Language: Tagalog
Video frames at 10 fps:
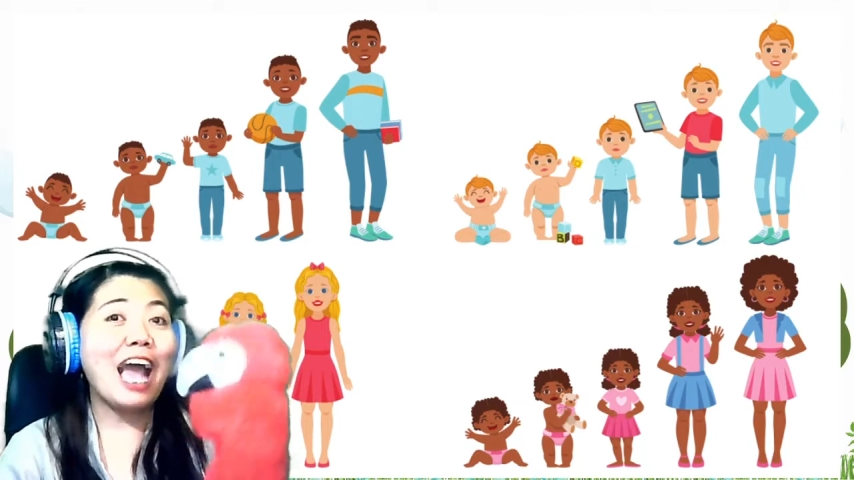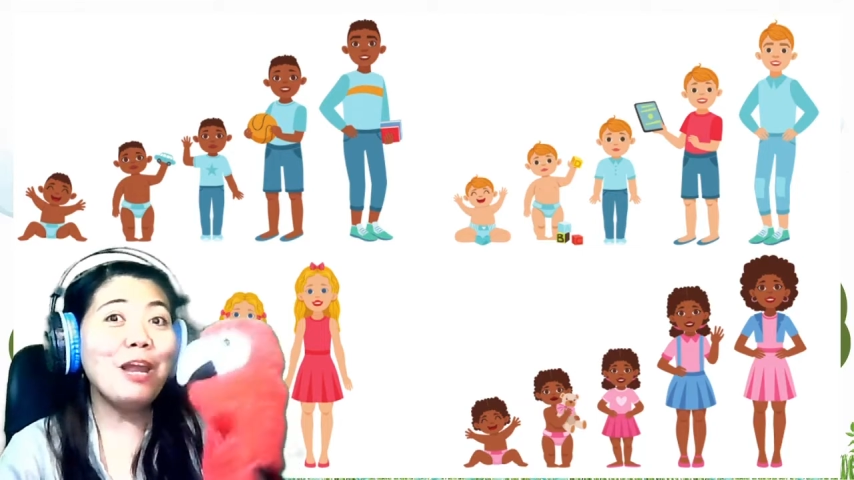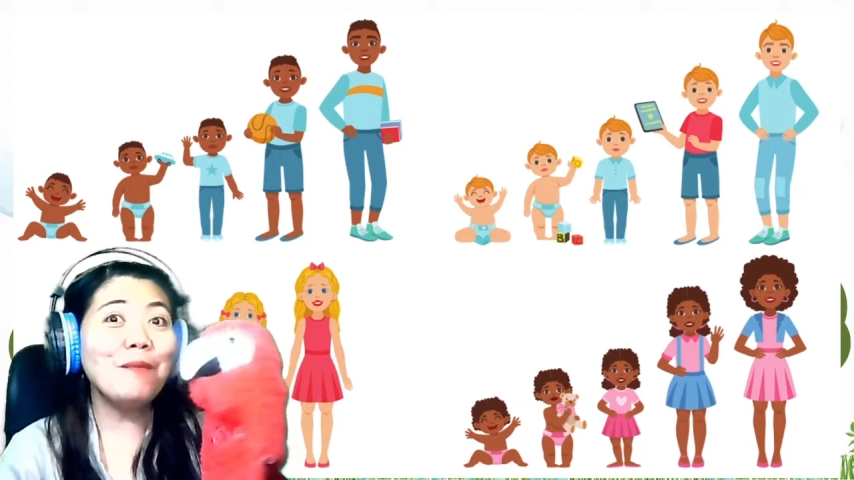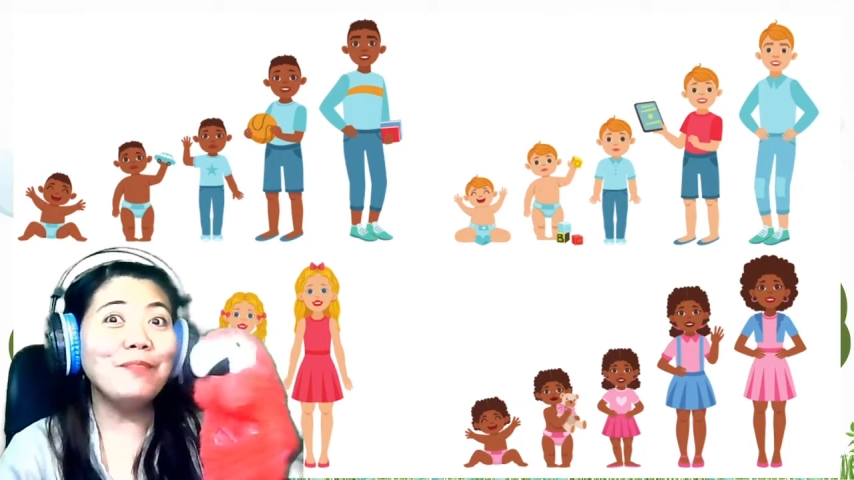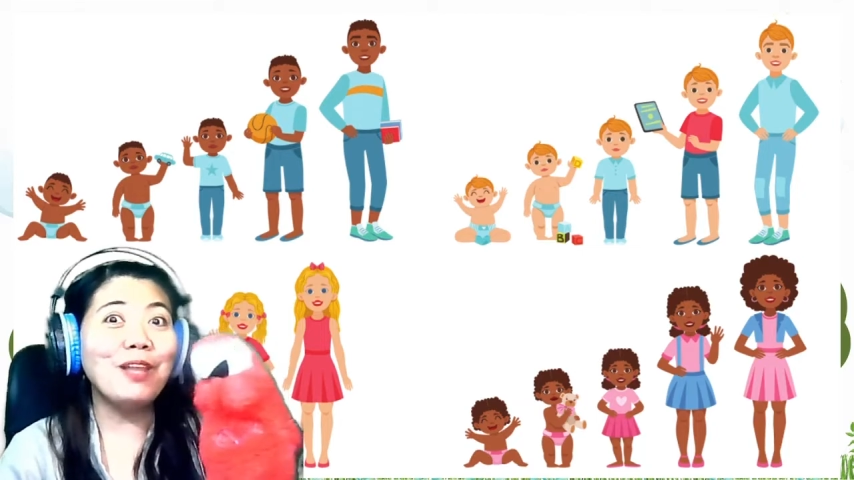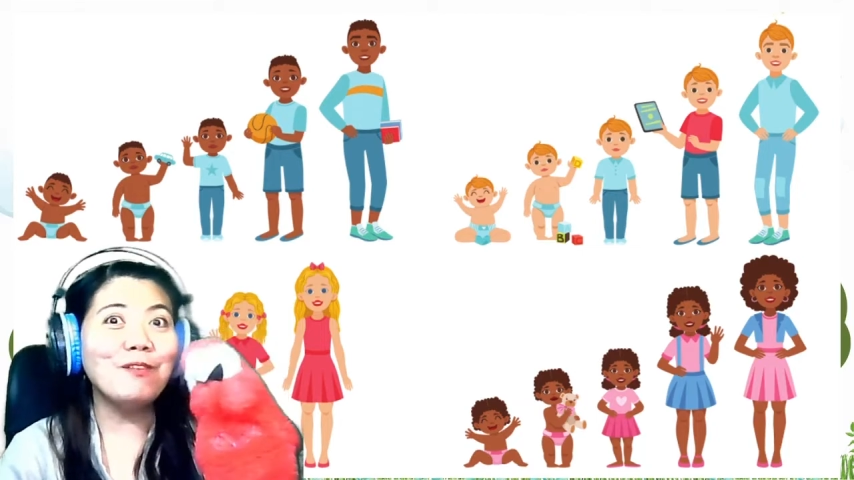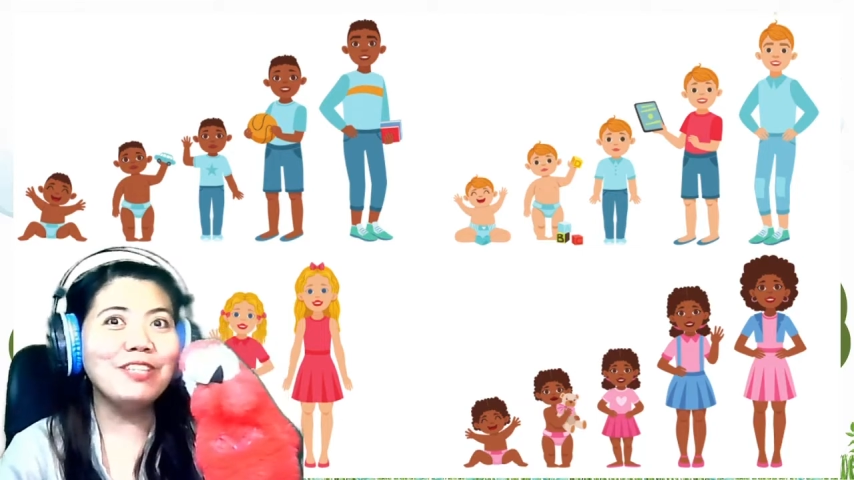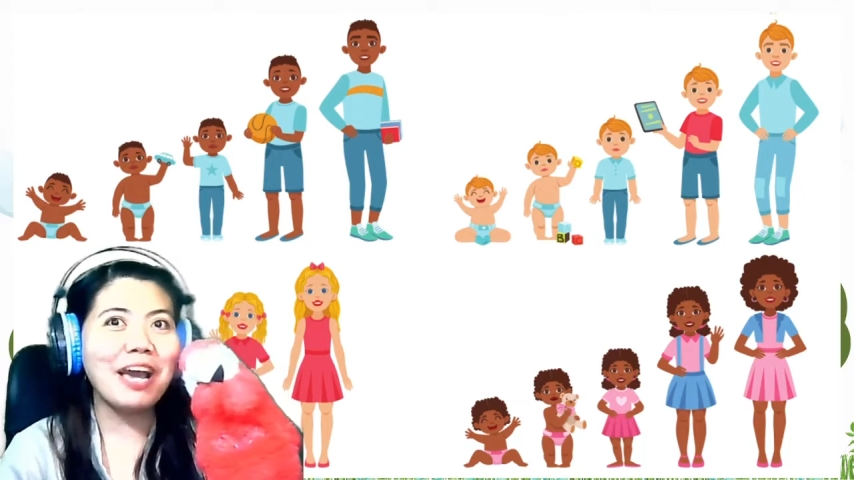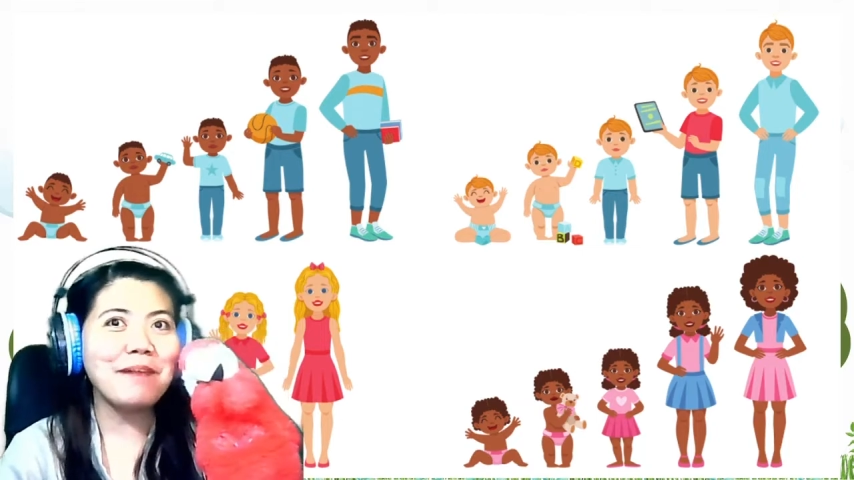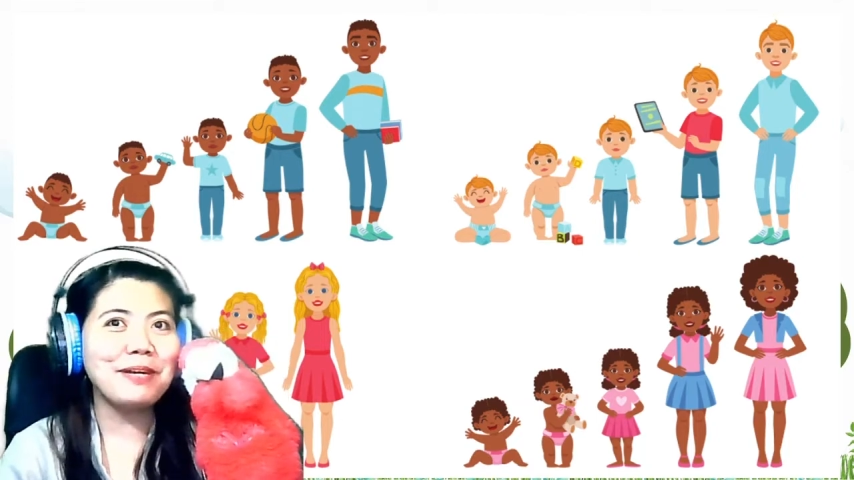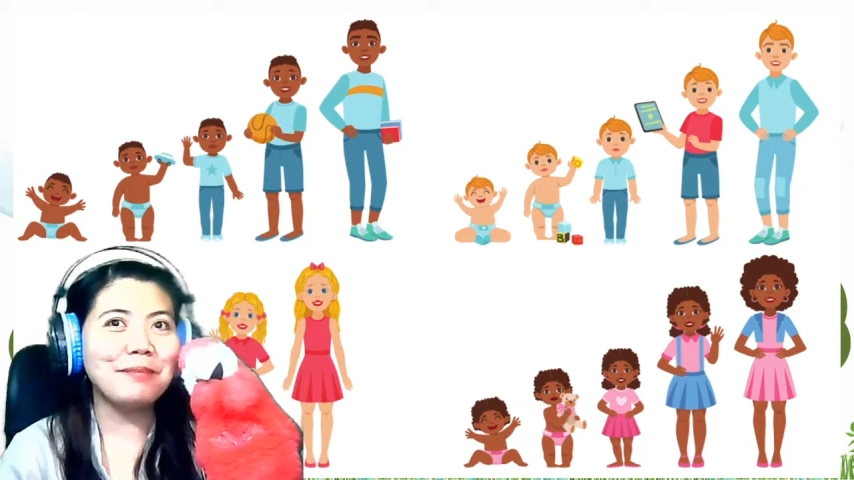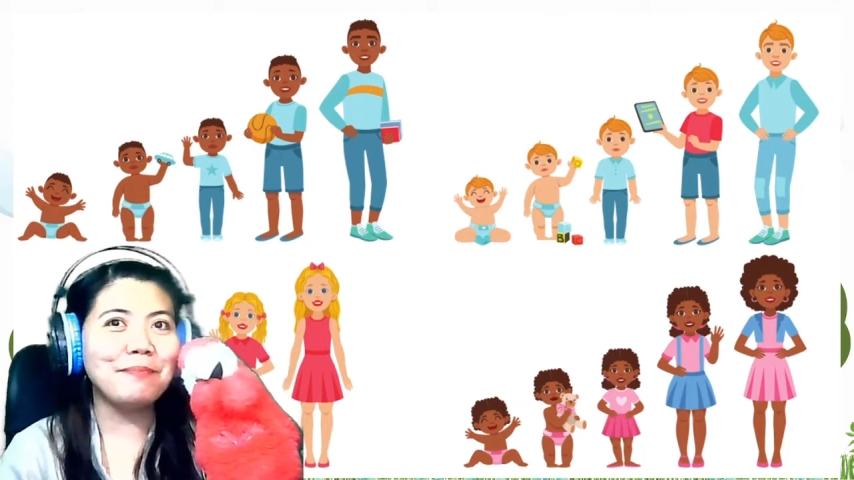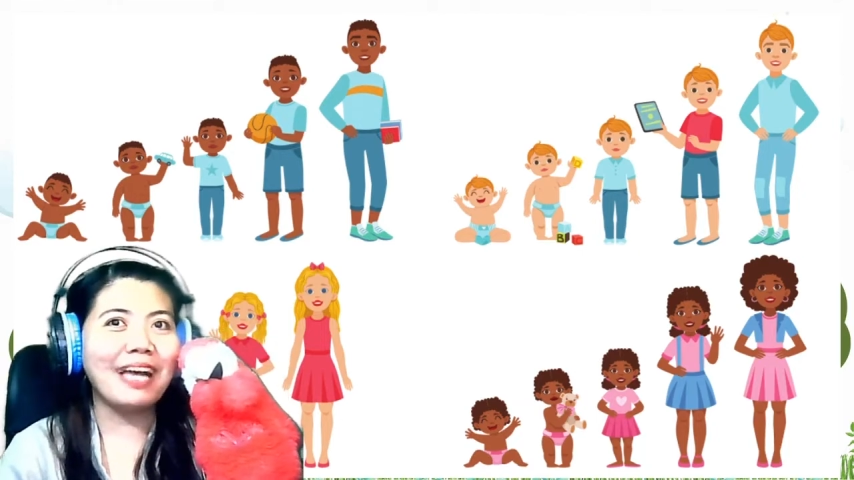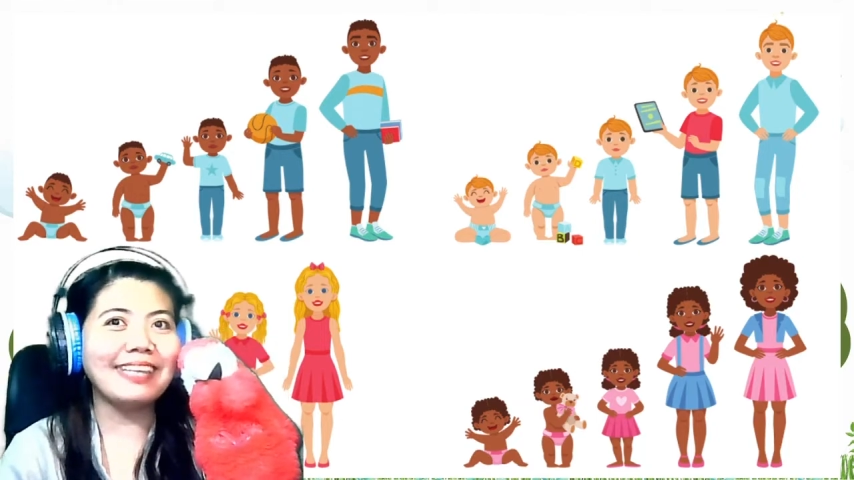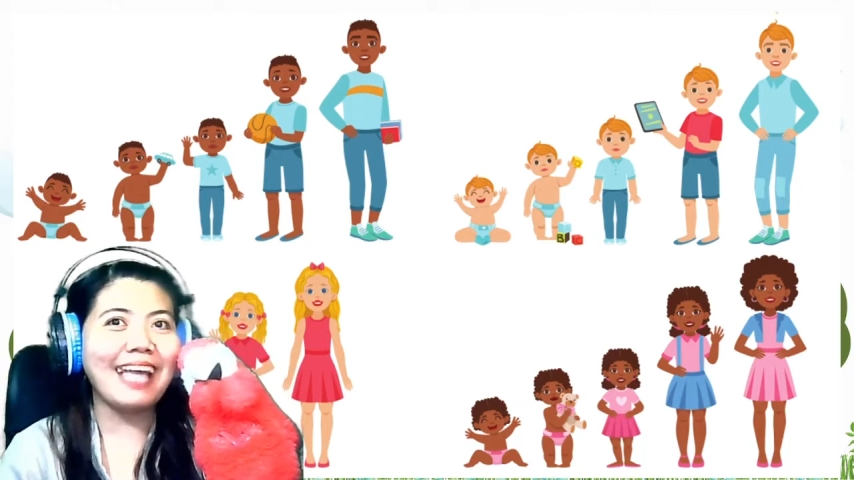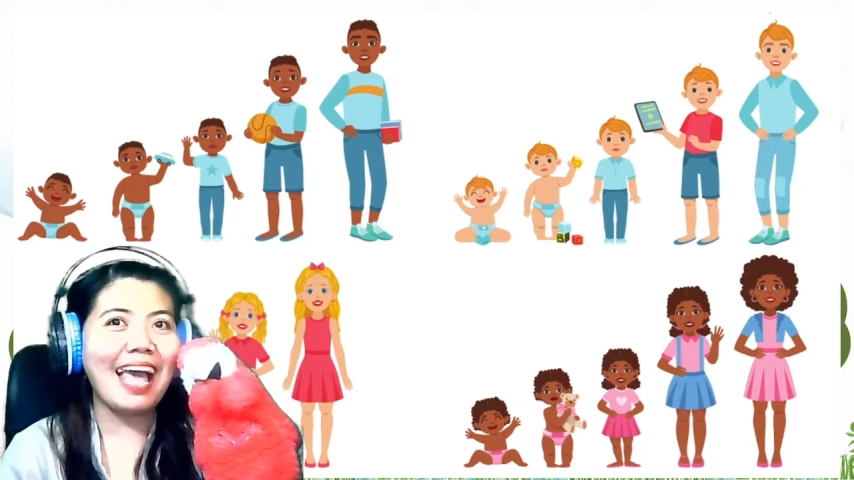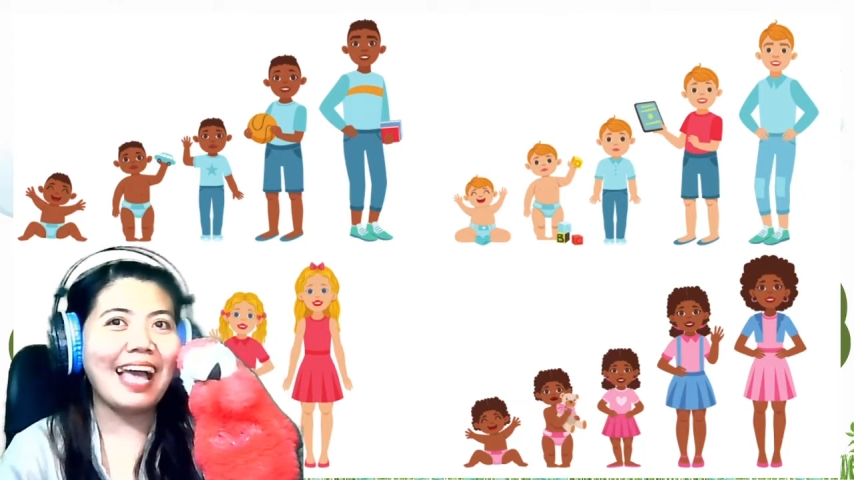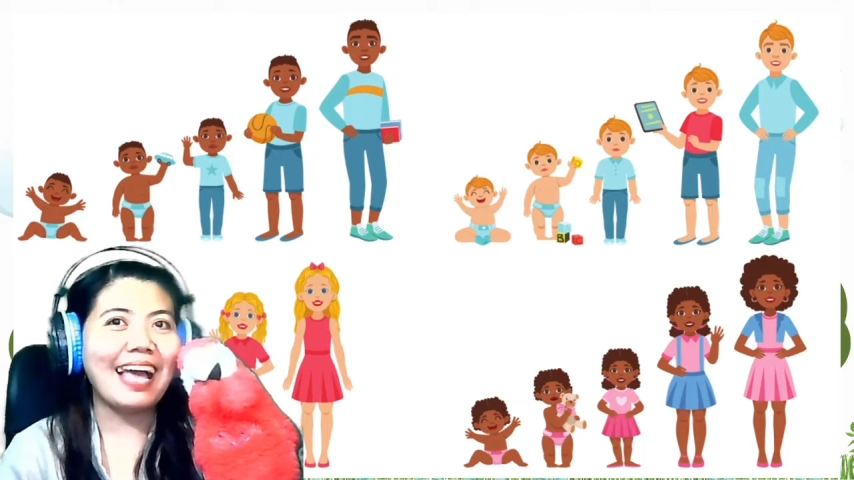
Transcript: Alam daw niya mga bata.